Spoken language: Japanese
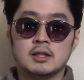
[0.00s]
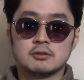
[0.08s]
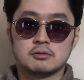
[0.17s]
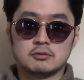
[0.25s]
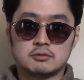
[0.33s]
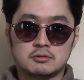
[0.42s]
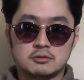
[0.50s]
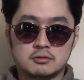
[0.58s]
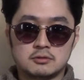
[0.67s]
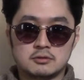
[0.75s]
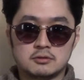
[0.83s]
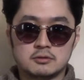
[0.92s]
そ
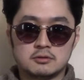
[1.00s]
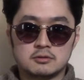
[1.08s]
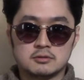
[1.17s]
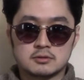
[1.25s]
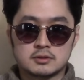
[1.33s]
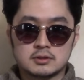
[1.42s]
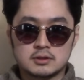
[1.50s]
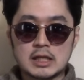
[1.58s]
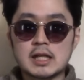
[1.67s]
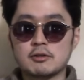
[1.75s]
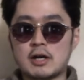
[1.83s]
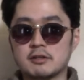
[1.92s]
の
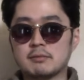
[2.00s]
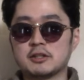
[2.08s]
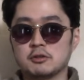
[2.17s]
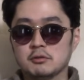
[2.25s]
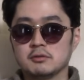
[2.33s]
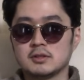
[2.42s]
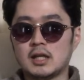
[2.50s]
ただのアルバイトよ、